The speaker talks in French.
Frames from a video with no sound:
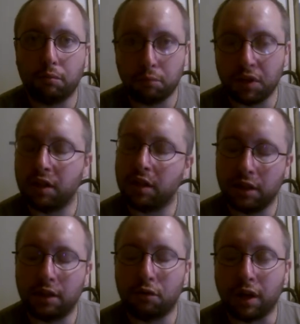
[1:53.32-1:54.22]

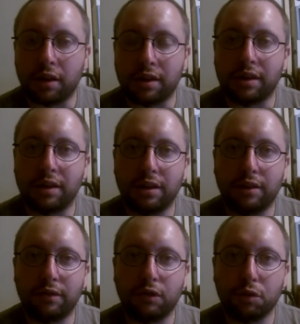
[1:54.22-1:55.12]
Mais voilà,
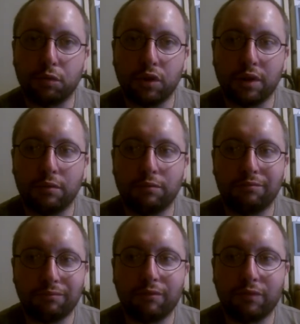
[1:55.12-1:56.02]
c'est franchement
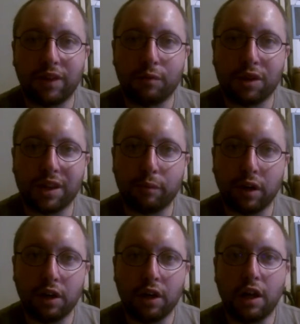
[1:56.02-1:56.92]
vraiment
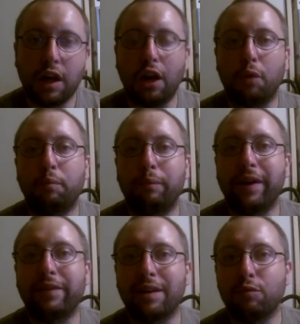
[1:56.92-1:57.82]
sympa. Alors
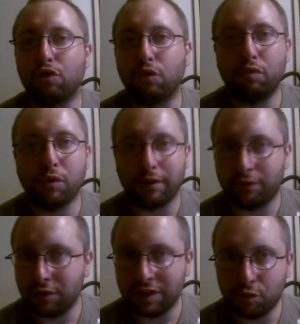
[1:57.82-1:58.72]
pas vraiment non plus la
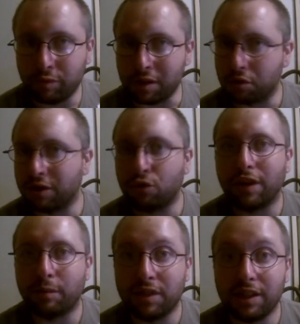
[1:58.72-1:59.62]
folie du passionné du
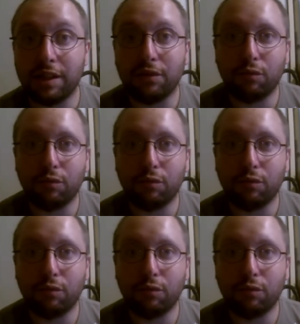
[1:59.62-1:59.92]
reptile